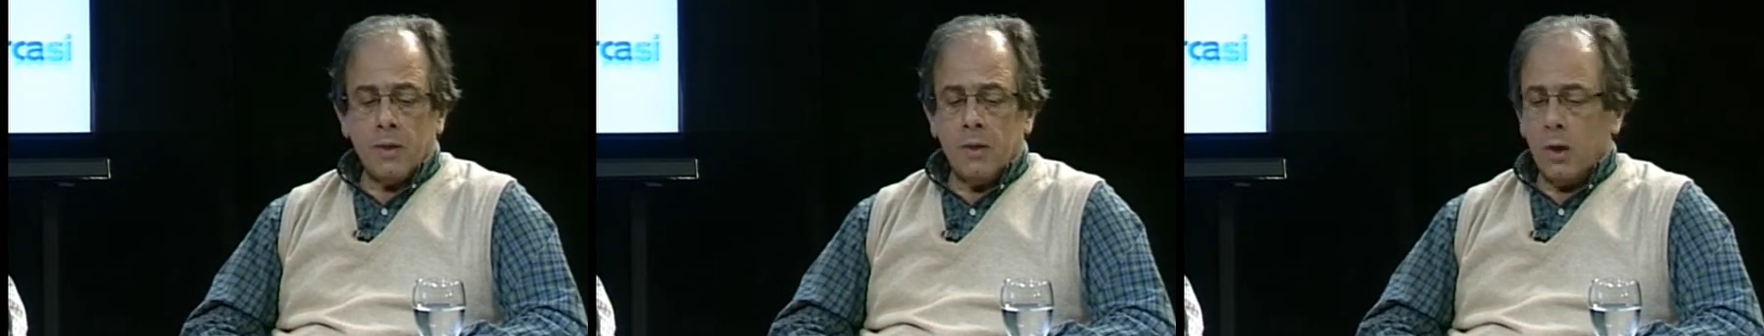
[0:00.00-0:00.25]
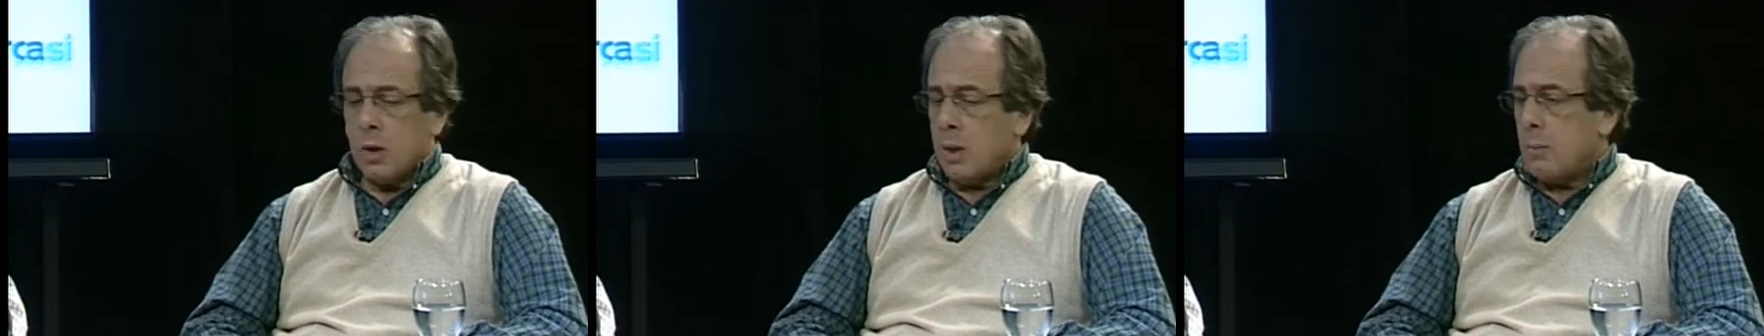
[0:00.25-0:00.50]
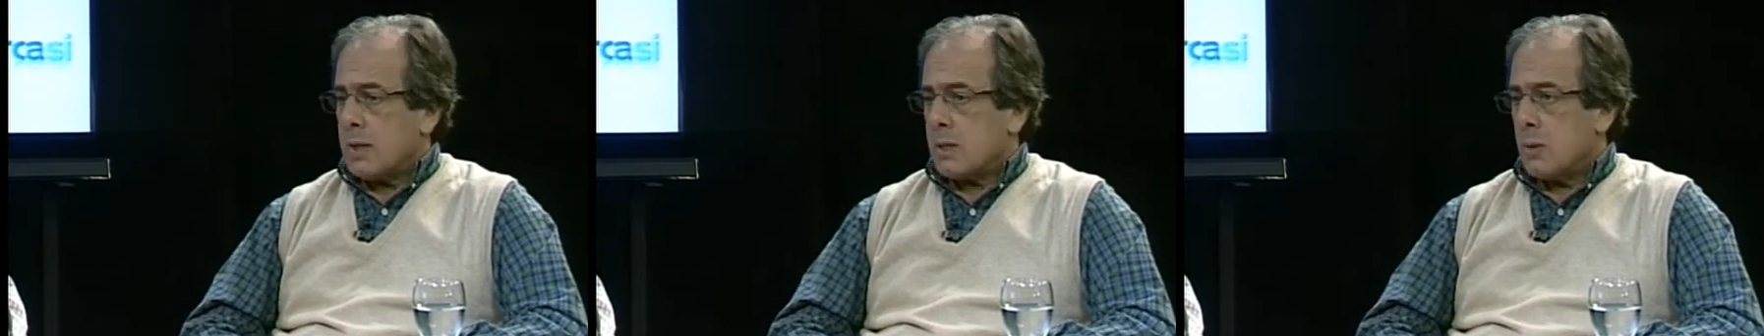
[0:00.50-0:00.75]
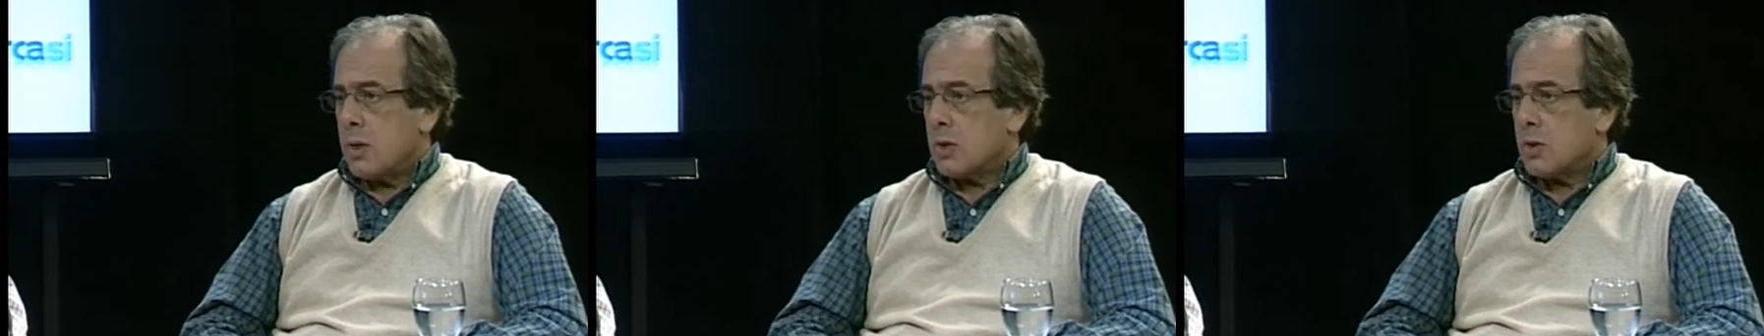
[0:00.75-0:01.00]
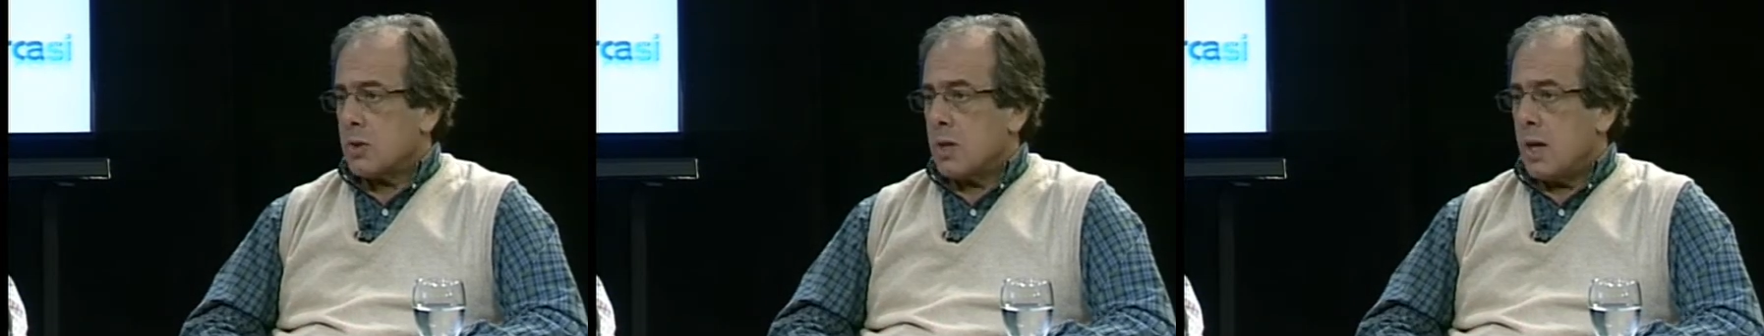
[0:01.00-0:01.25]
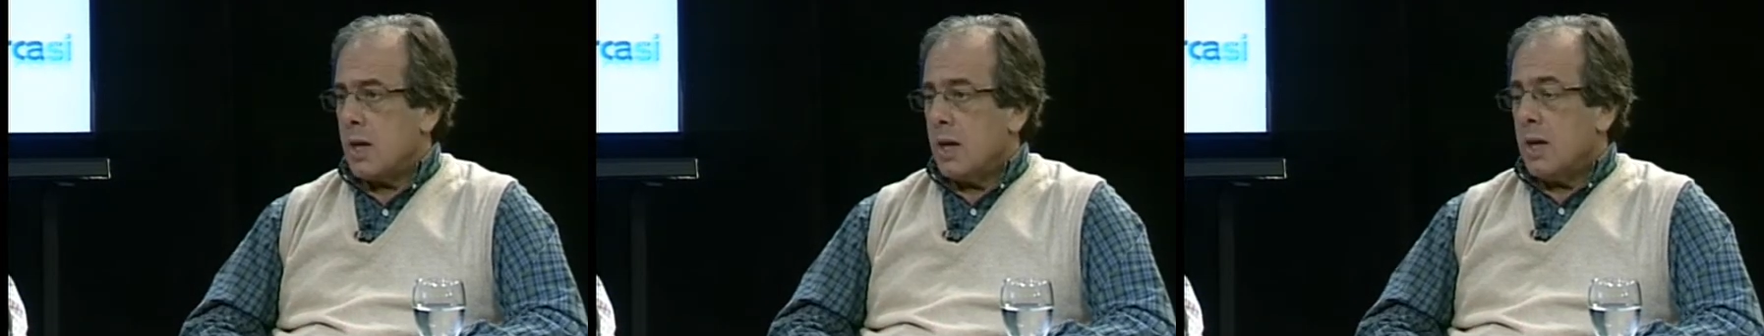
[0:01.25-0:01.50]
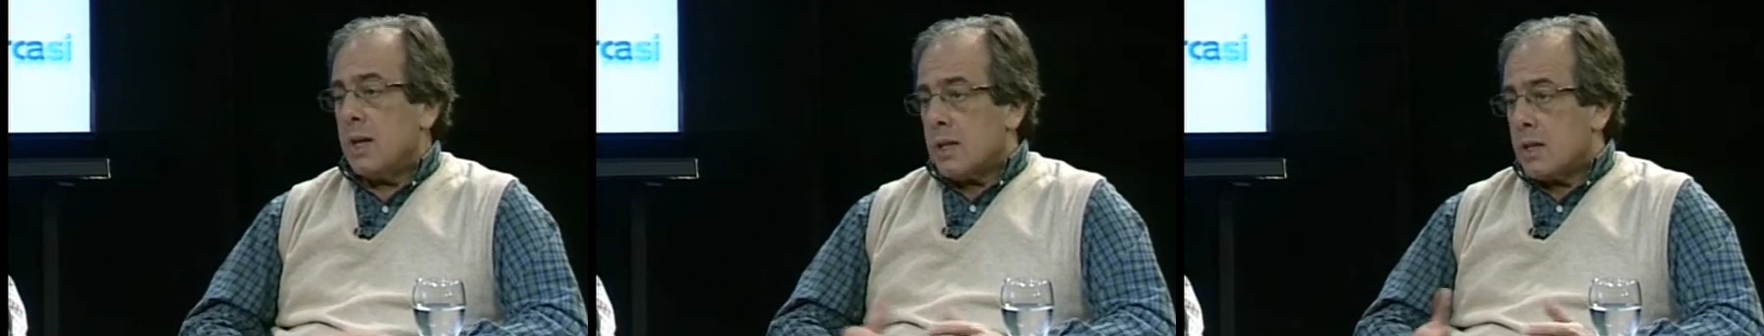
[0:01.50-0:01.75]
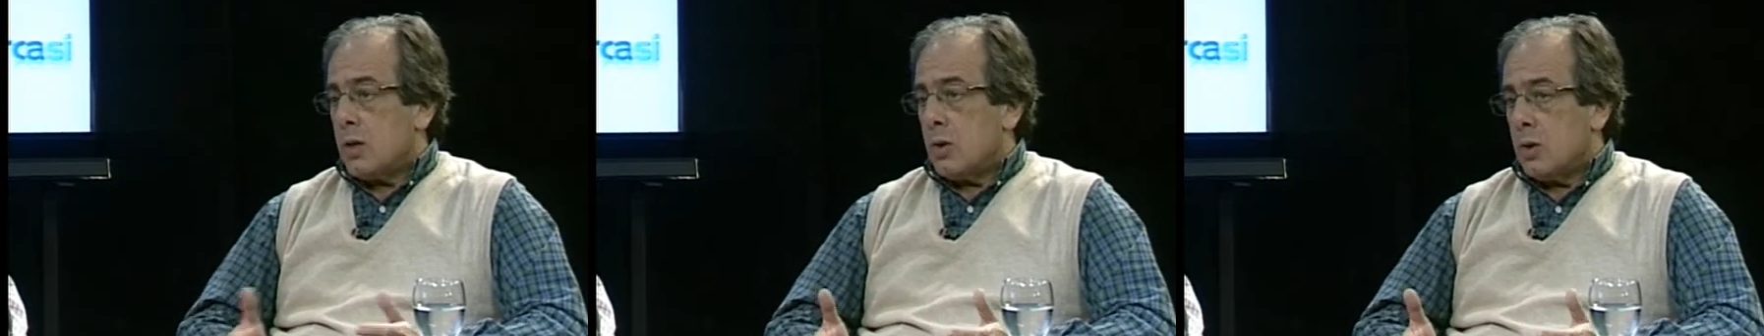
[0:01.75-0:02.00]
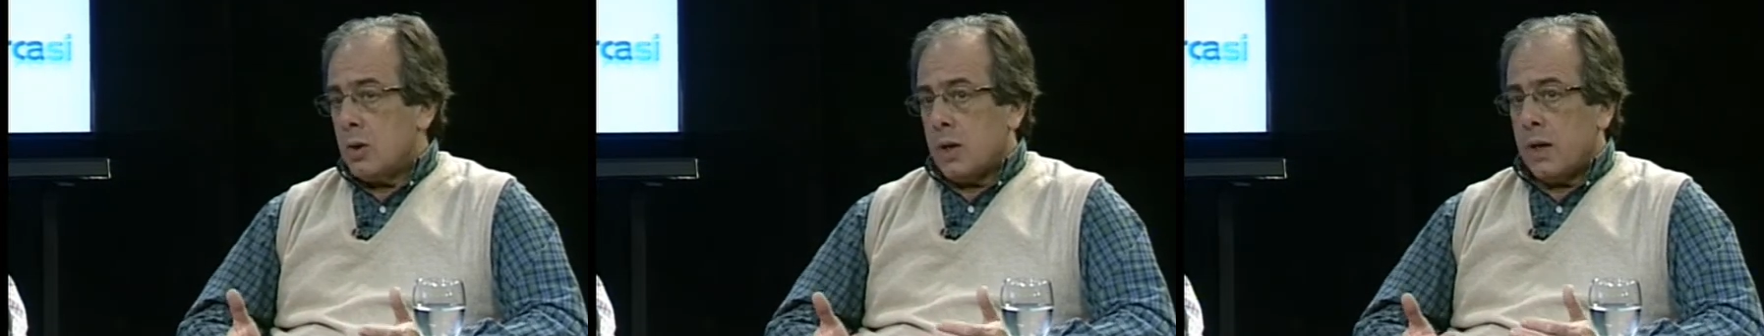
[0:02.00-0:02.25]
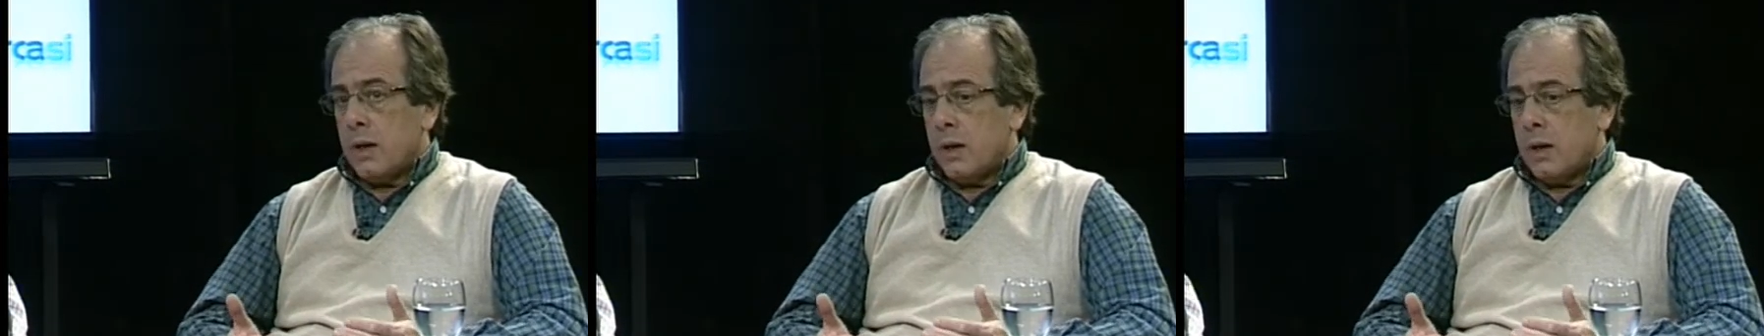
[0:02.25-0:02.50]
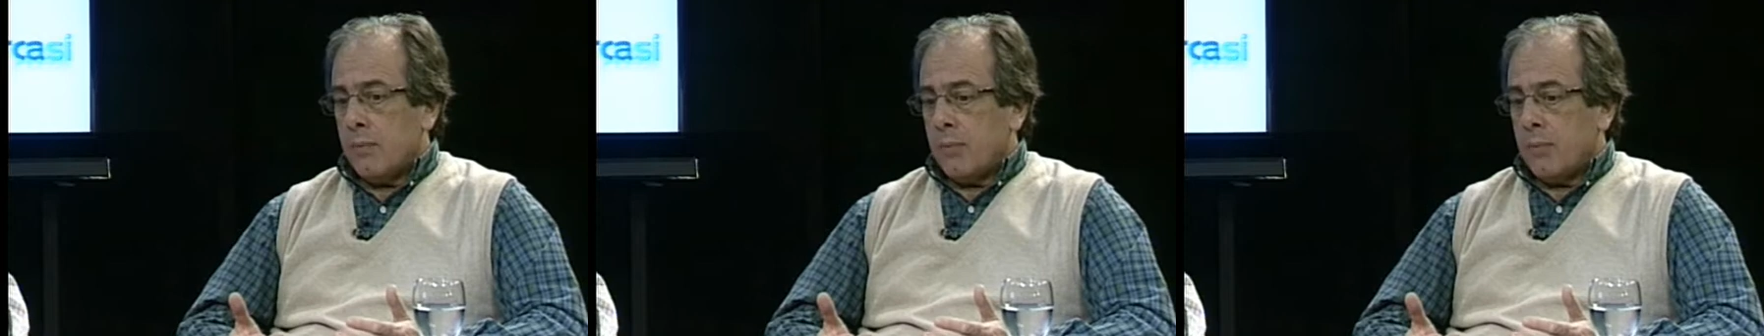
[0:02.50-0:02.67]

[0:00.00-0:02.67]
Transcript: de los temas de seguridad social, sino en